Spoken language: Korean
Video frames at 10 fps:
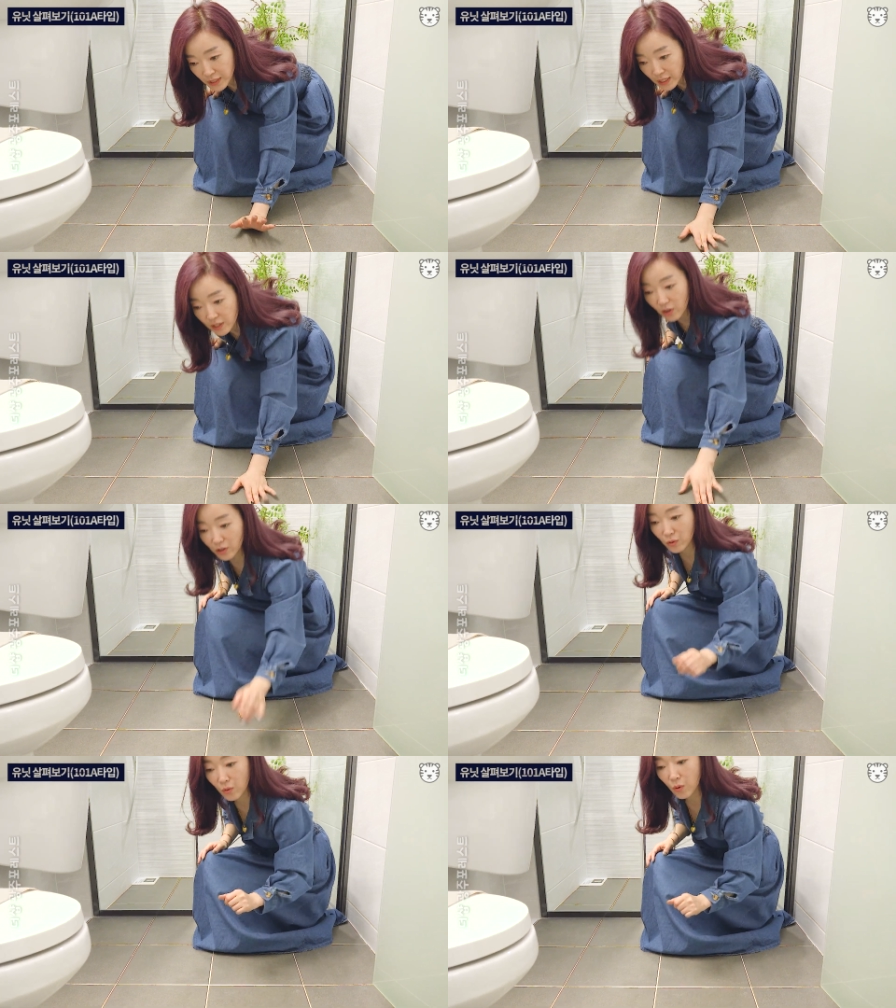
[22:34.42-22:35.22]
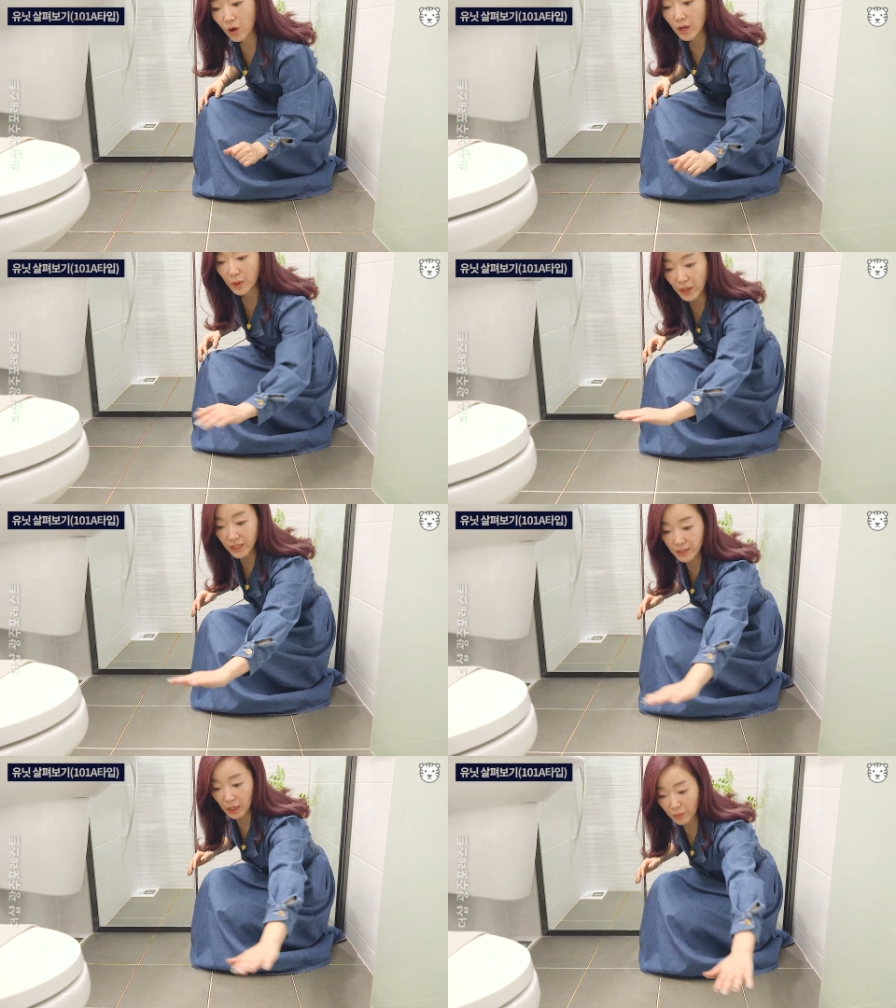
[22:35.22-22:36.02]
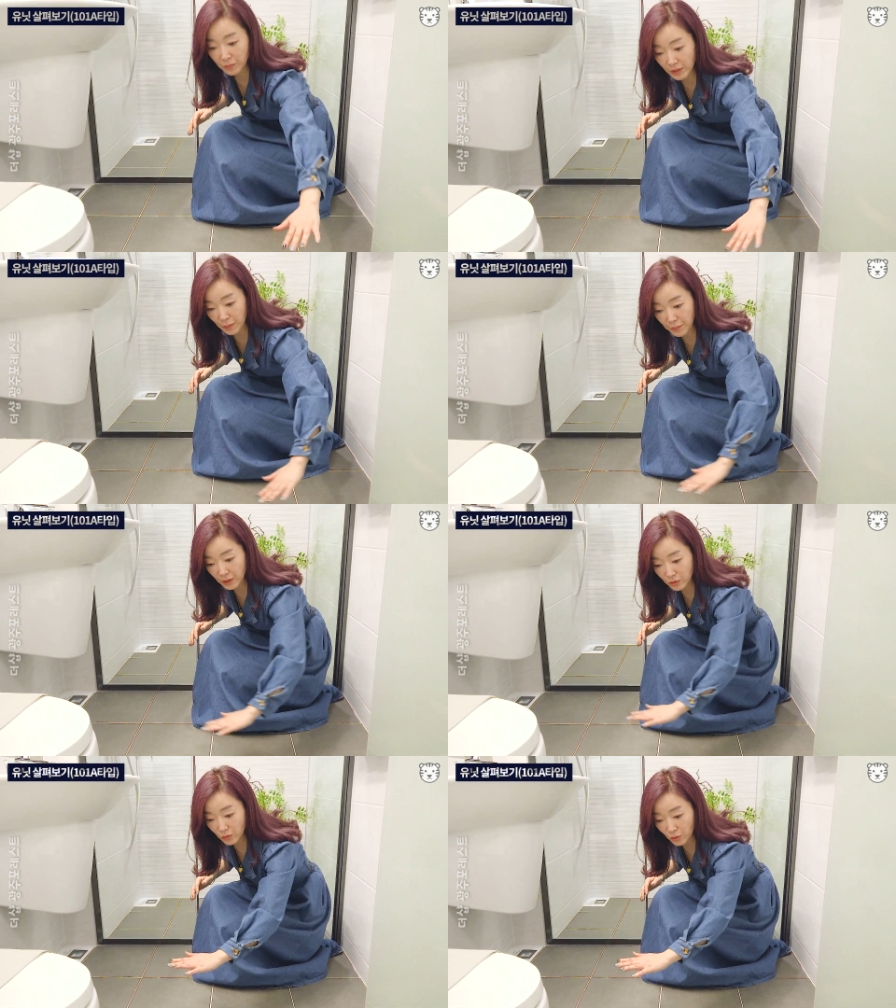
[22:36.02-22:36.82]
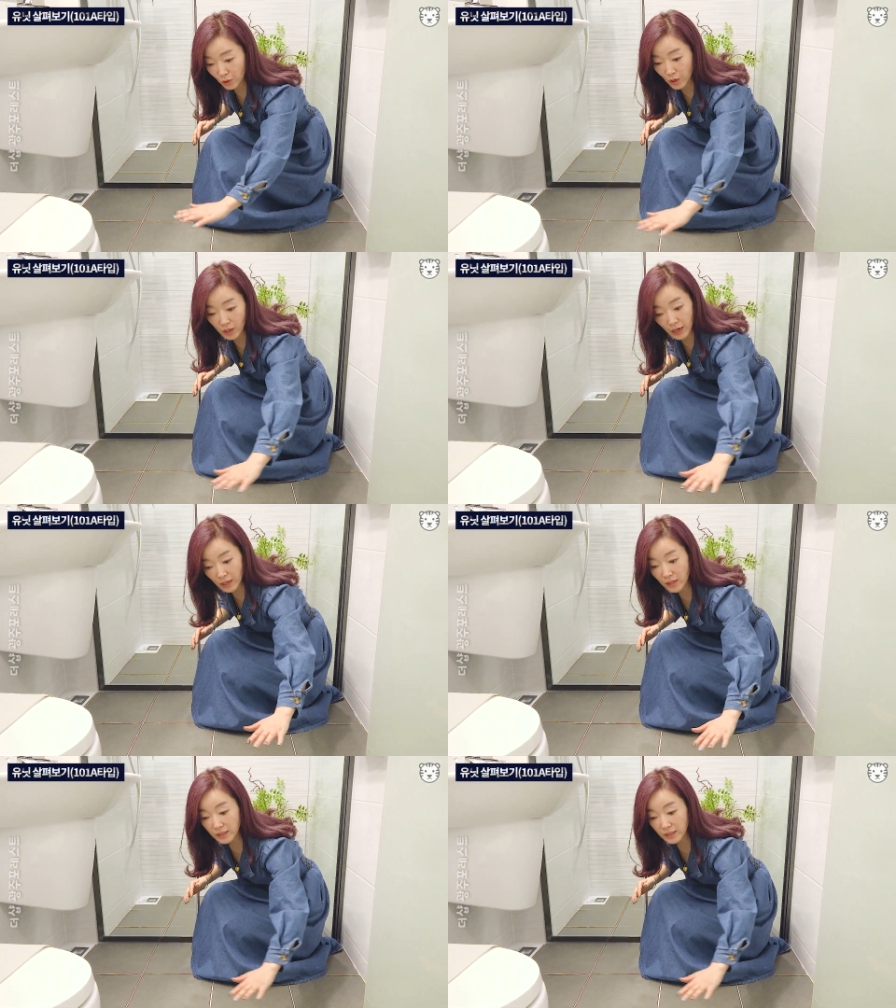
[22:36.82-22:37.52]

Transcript: 잘 되어 있고 바닥 난, 난방도 깔려